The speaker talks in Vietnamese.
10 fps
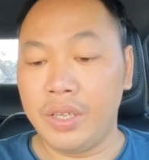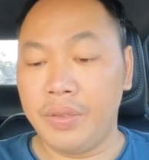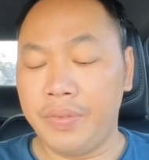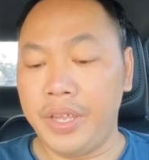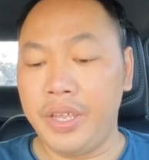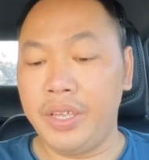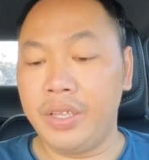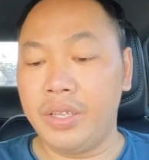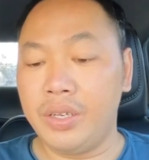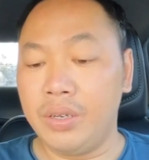Vị
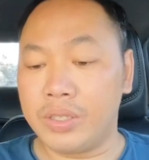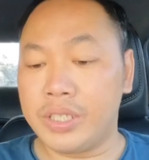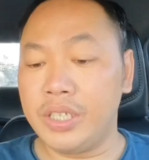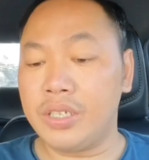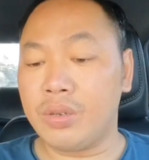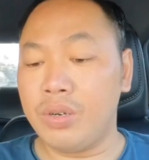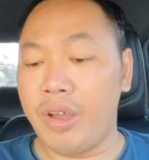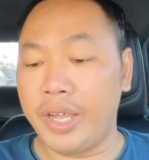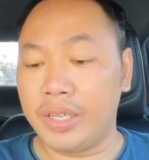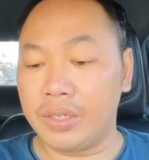luật sư của
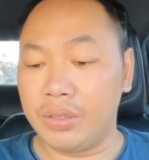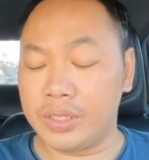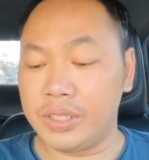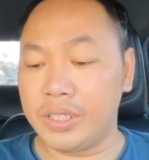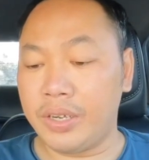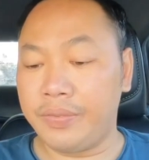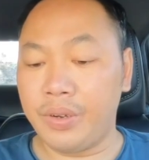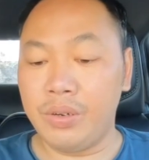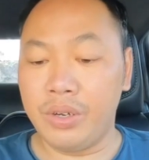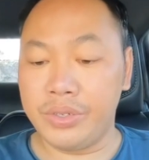đoàn luật sư thành
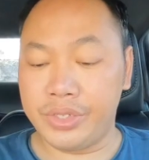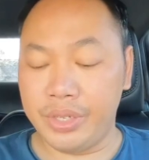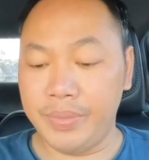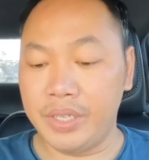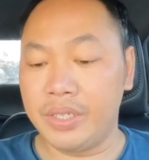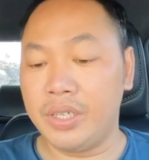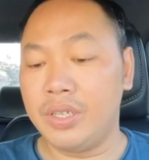phố Hồ Chí Minh